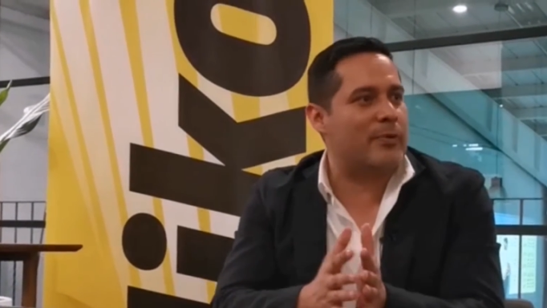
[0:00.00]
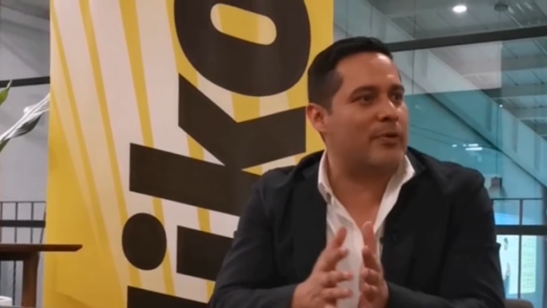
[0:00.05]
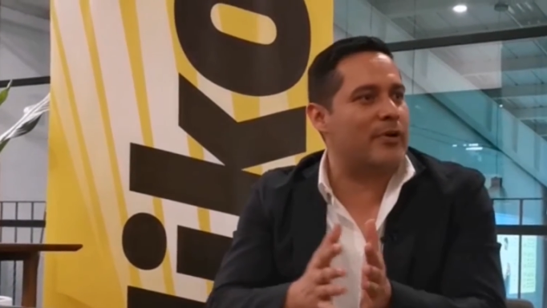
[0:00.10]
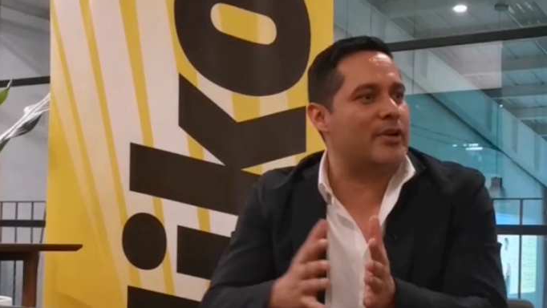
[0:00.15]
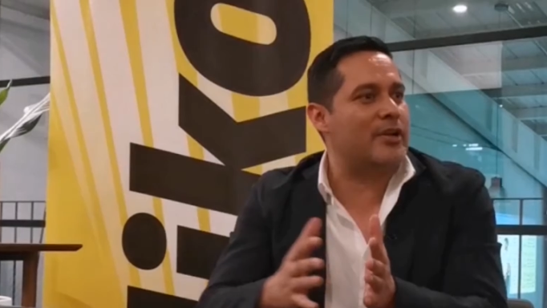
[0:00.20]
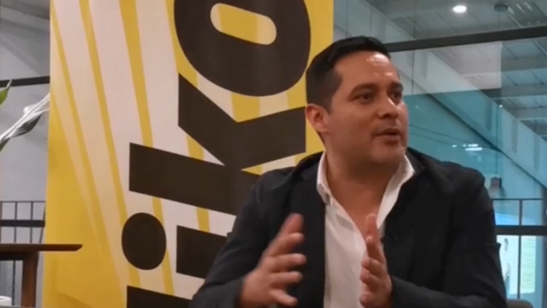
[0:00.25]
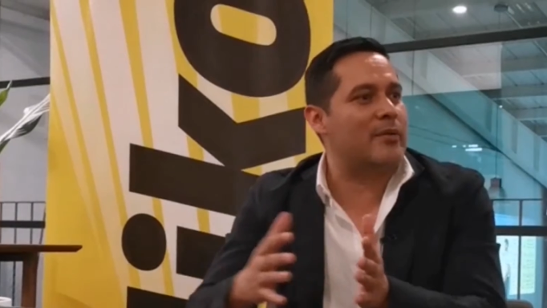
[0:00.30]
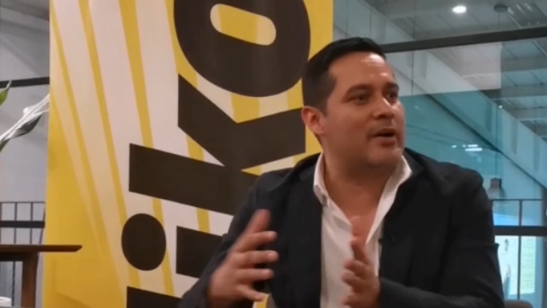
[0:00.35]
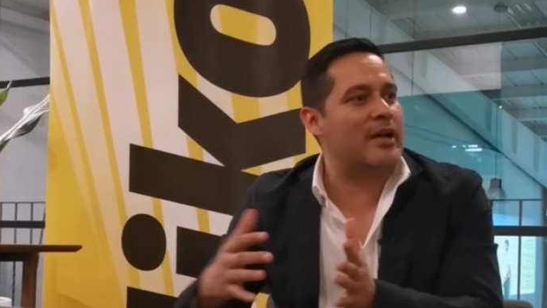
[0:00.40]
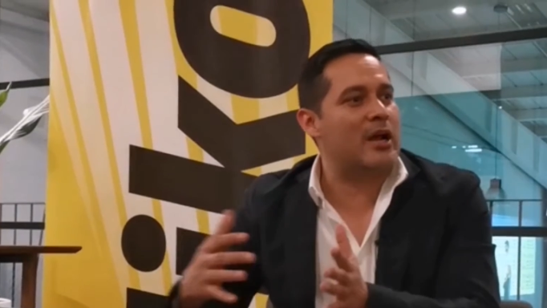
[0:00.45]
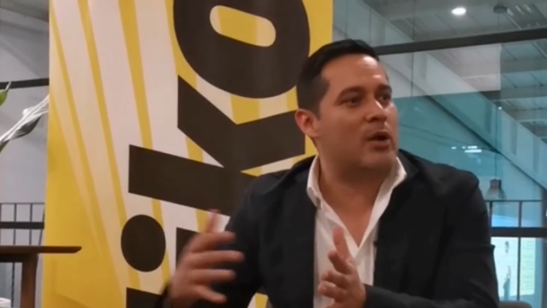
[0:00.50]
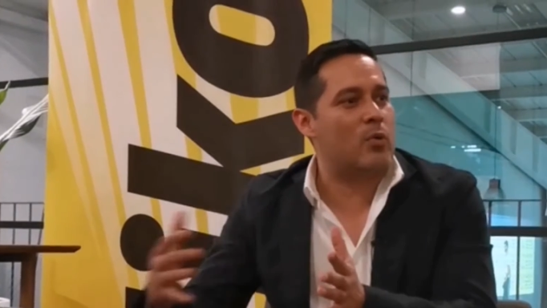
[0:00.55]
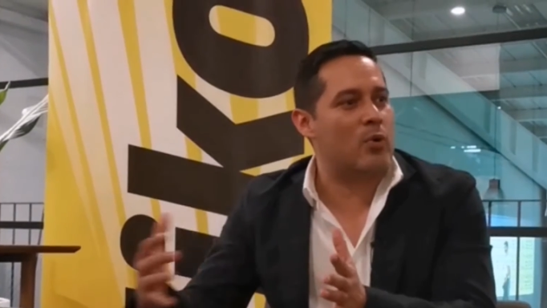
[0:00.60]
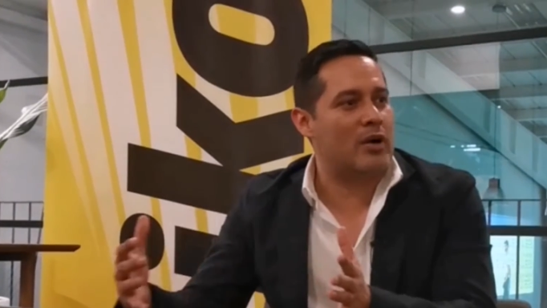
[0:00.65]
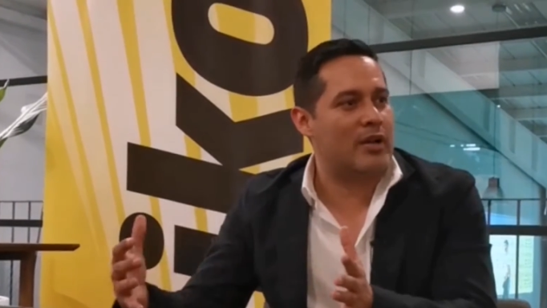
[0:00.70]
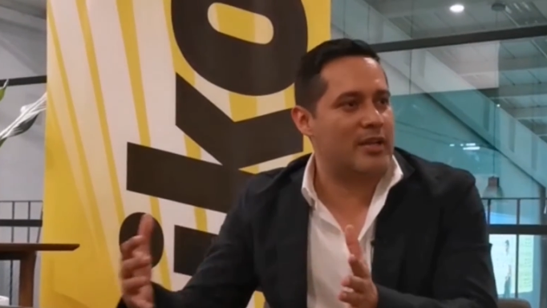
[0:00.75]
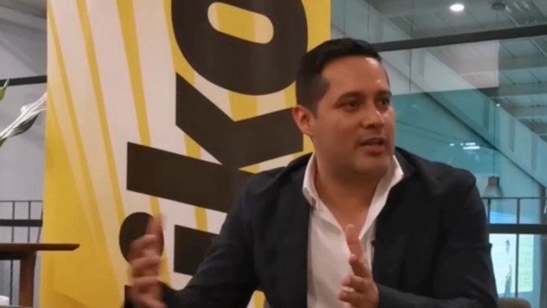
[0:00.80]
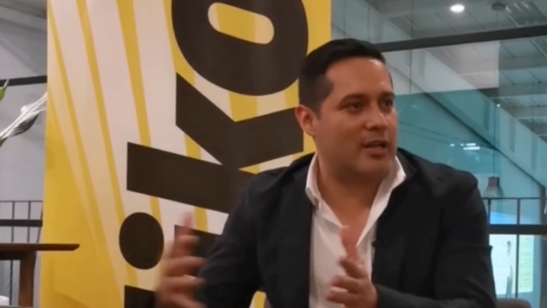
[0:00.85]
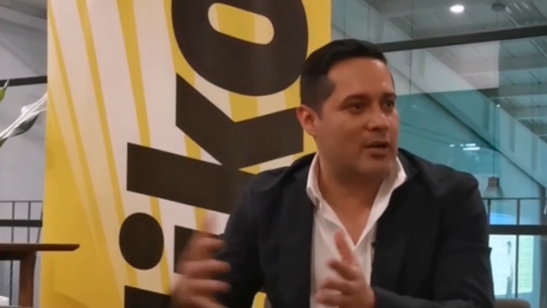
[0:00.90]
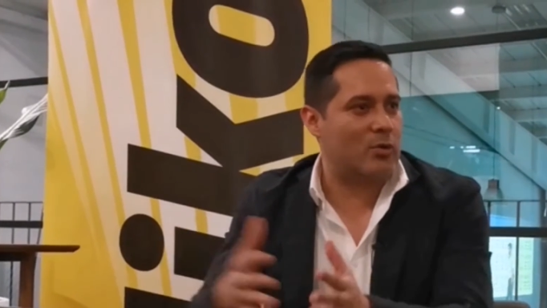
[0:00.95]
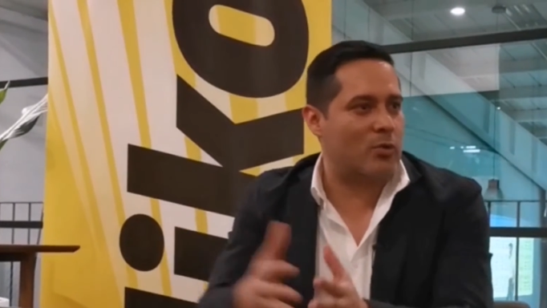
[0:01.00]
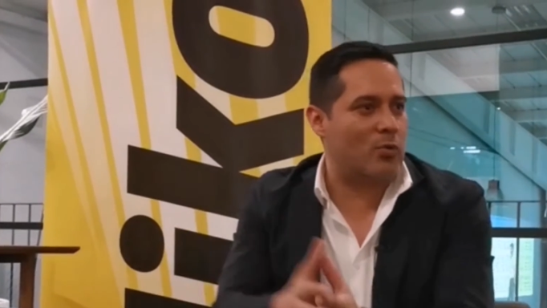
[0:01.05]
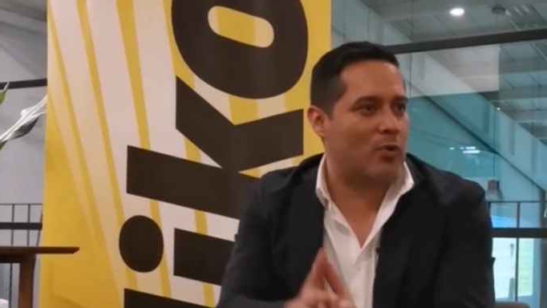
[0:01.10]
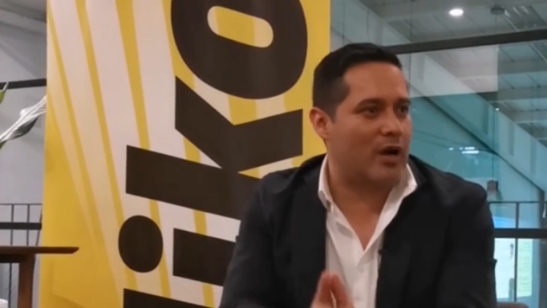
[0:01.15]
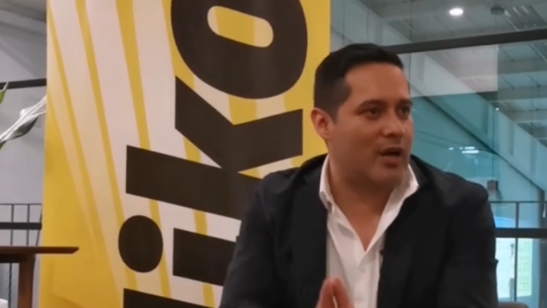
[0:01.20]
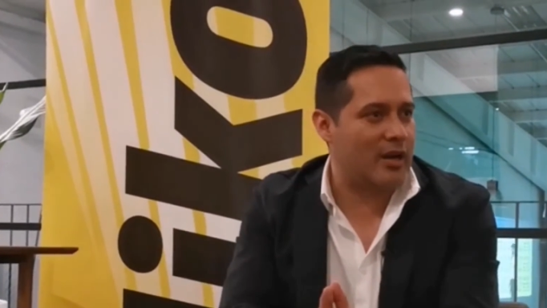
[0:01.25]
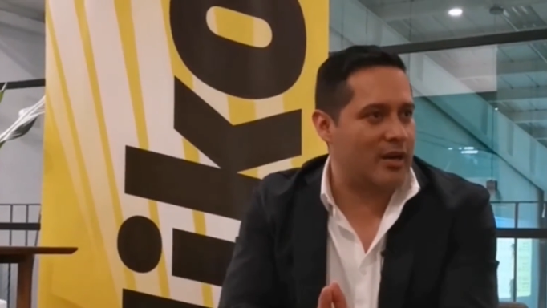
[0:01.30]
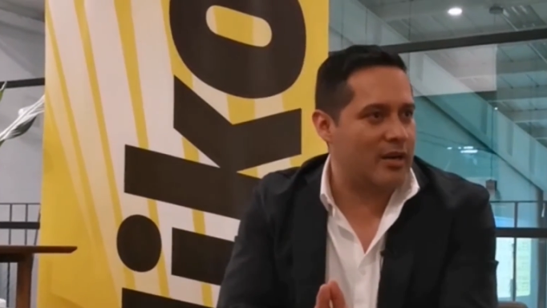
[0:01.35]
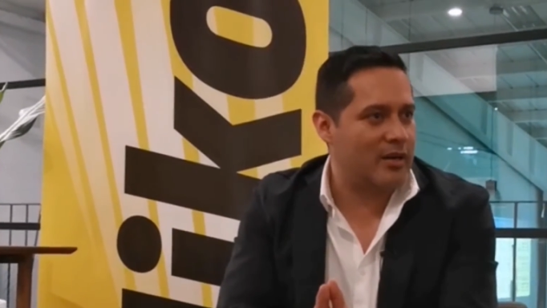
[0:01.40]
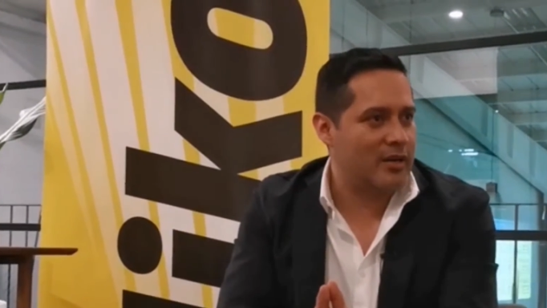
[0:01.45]
poder llevar a cualquier
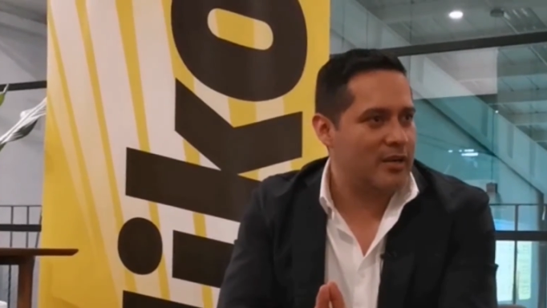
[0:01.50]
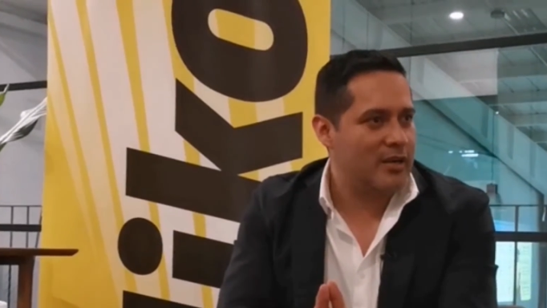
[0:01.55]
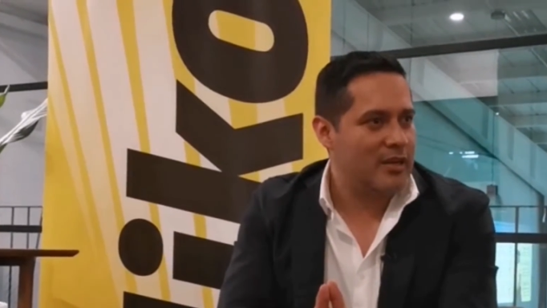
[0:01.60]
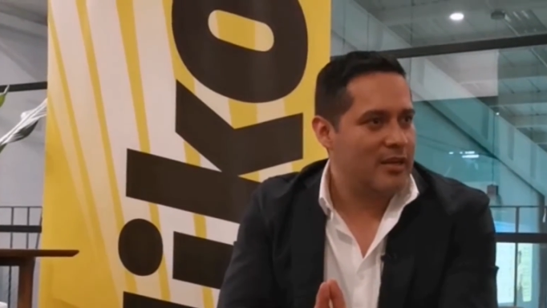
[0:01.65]
lugar.